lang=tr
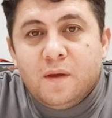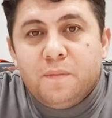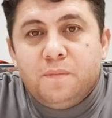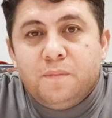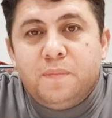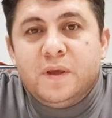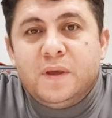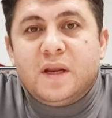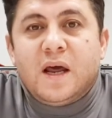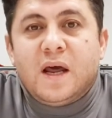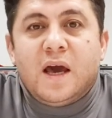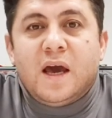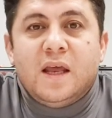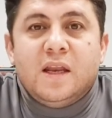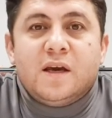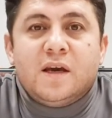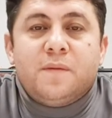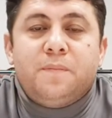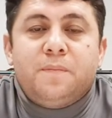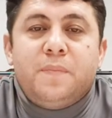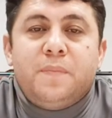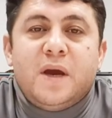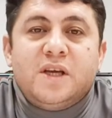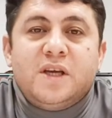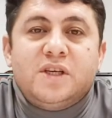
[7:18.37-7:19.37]
bir
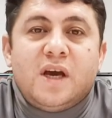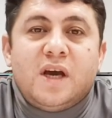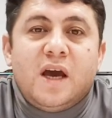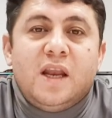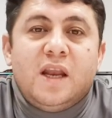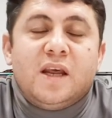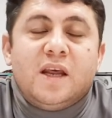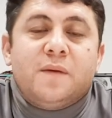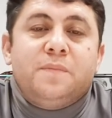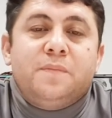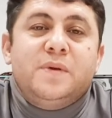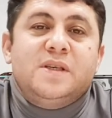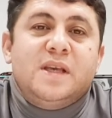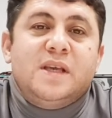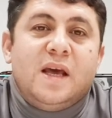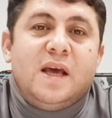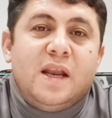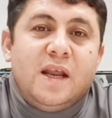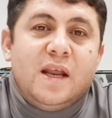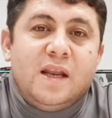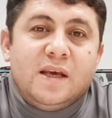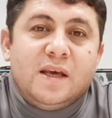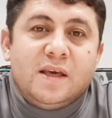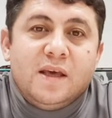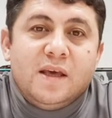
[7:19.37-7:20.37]
aylık, beş aylık, bir
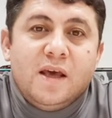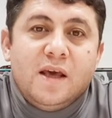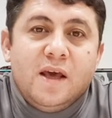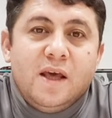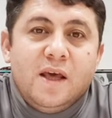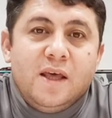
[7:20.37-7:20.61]
senelik